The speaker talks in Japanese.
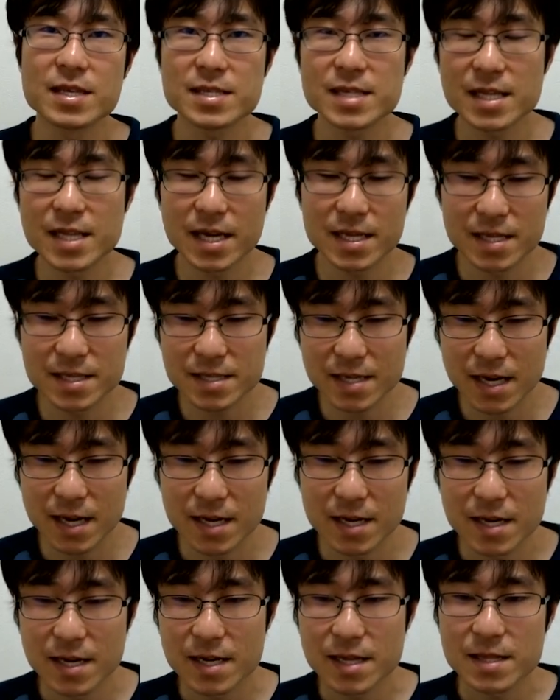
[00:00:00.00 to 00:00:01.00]
じゃないですか
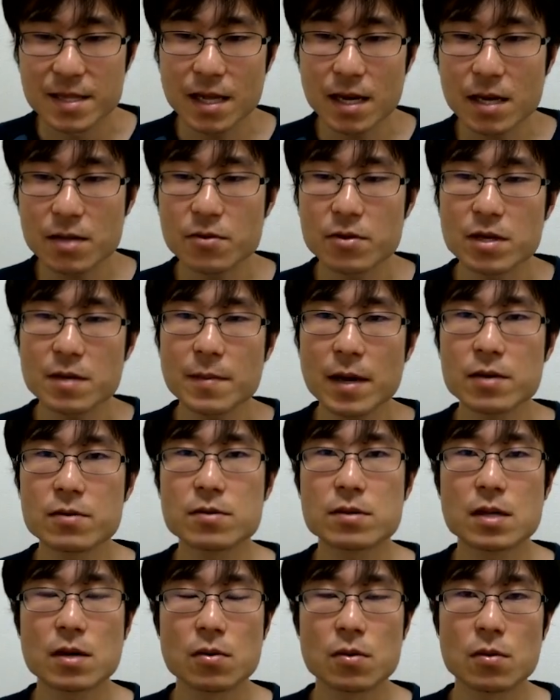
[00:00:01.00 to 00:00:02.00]
だけど今言っ
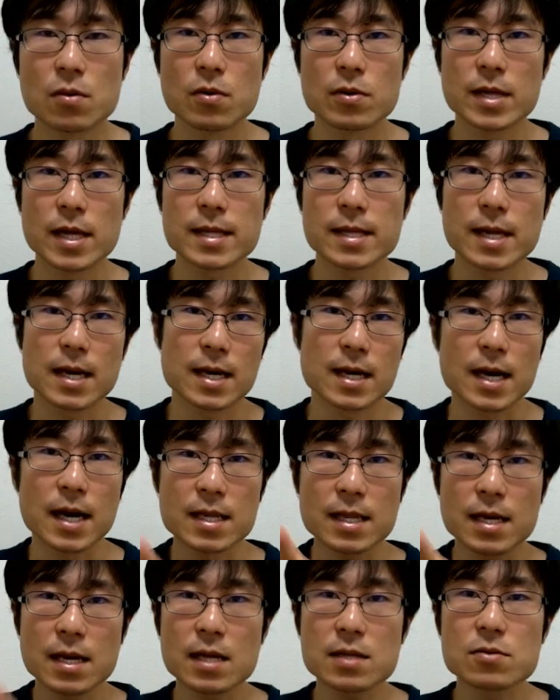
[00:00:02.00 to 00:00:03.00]
た方法だったら必
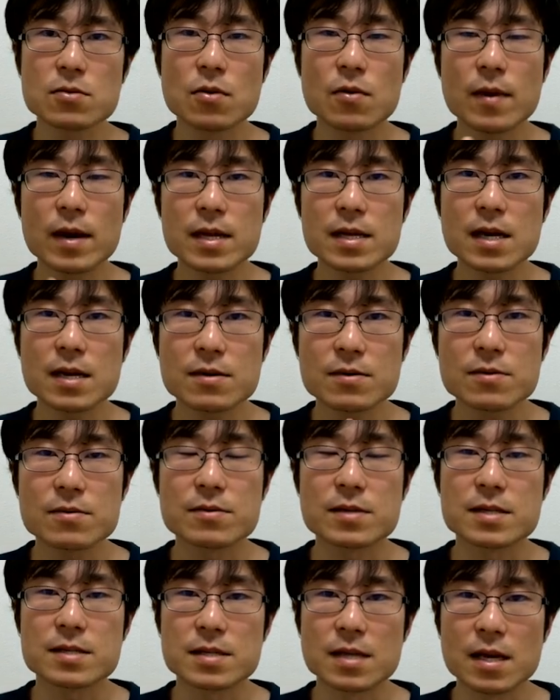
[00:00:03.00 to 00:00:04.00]
ず終わりが来る
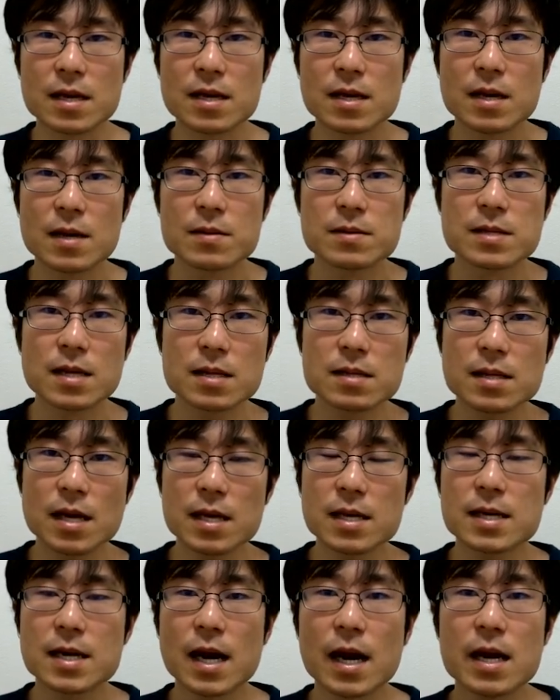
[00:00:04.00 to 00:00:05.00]
んですね絶対
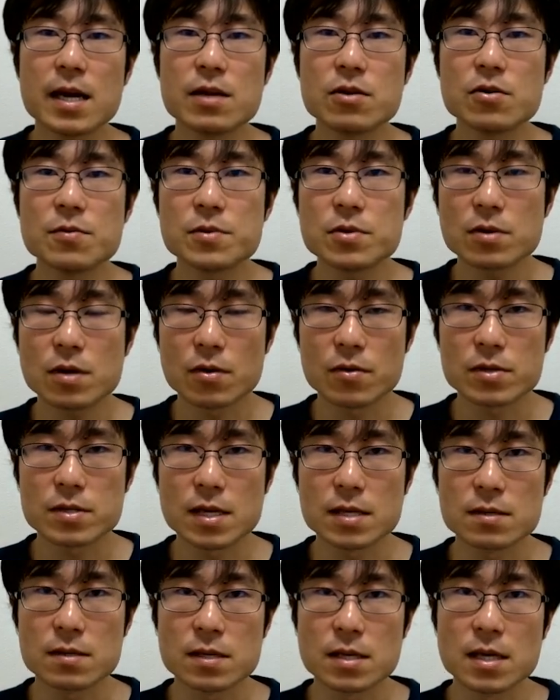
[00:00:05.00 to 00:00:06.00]
に帰り読みとかを
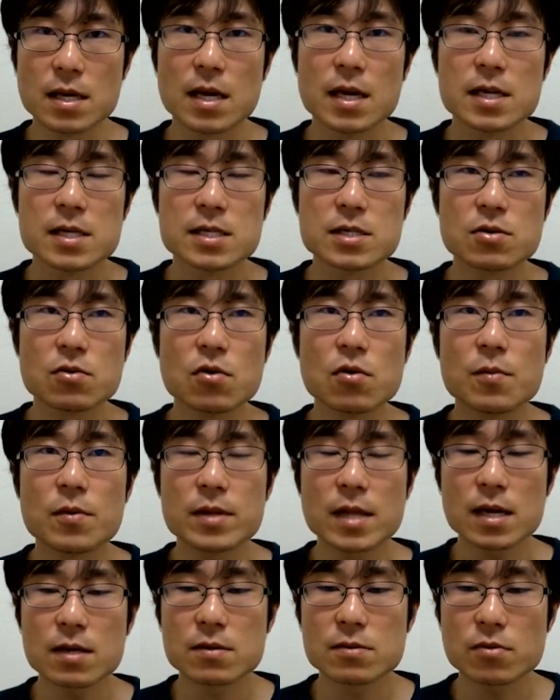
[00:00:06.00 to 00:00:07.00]
せずに思考も
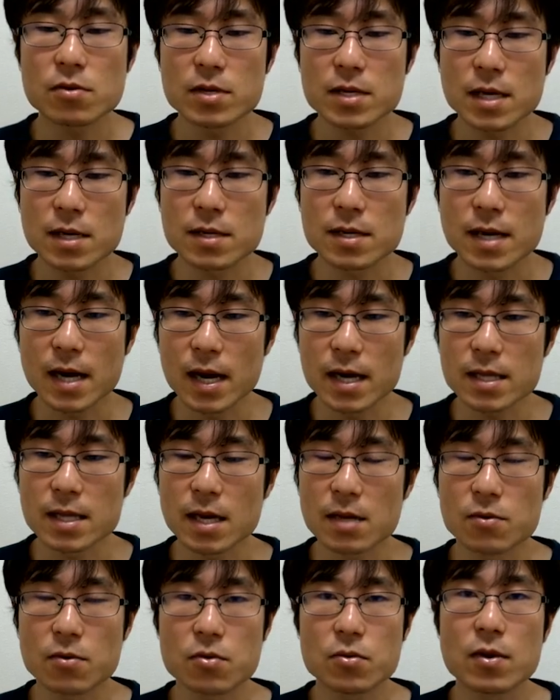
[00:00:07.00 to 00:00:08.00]
なくとにかく書いて
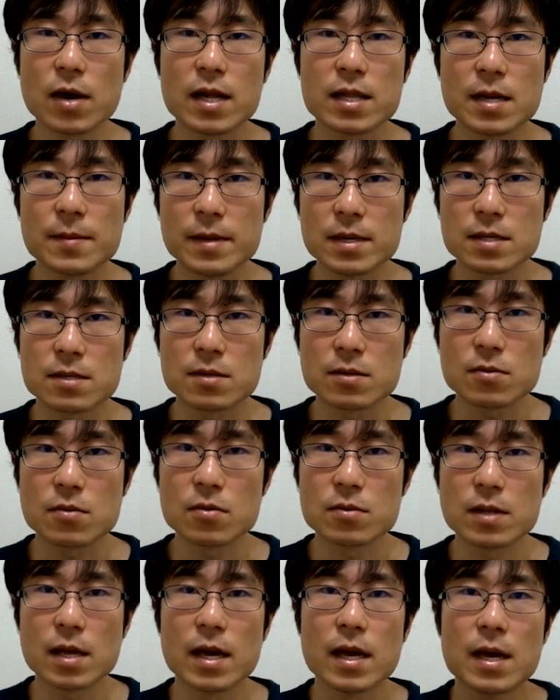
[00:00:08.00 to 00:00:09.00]
あることを頭に突っ
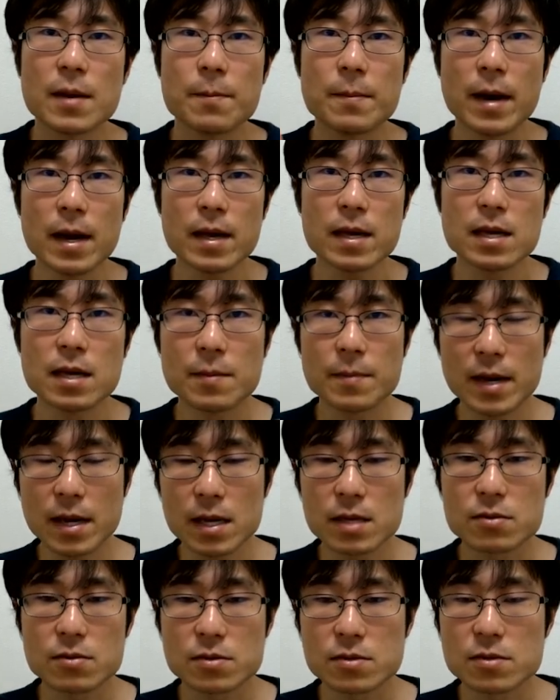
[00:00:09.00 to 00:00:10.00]
込んで前へ
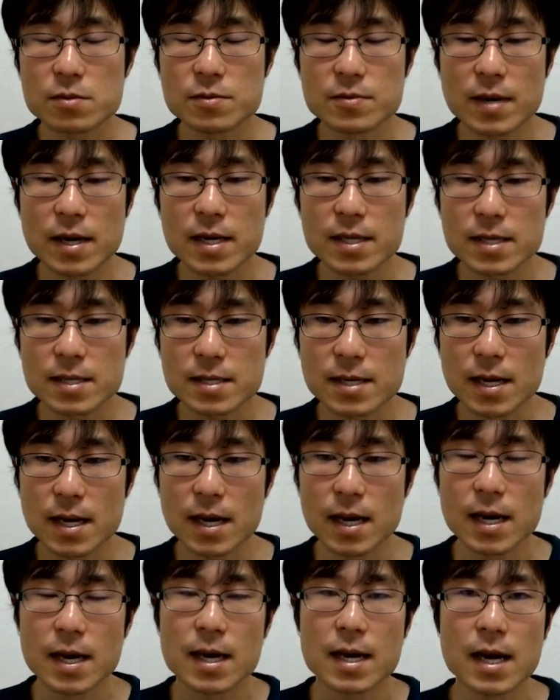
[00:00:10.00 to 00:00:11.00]
前へと進むわけですか
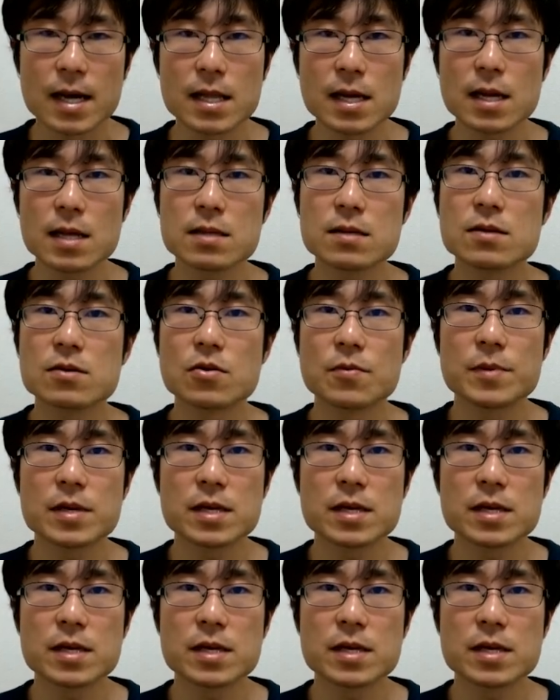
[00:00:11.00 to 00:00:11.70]
ら必ず読み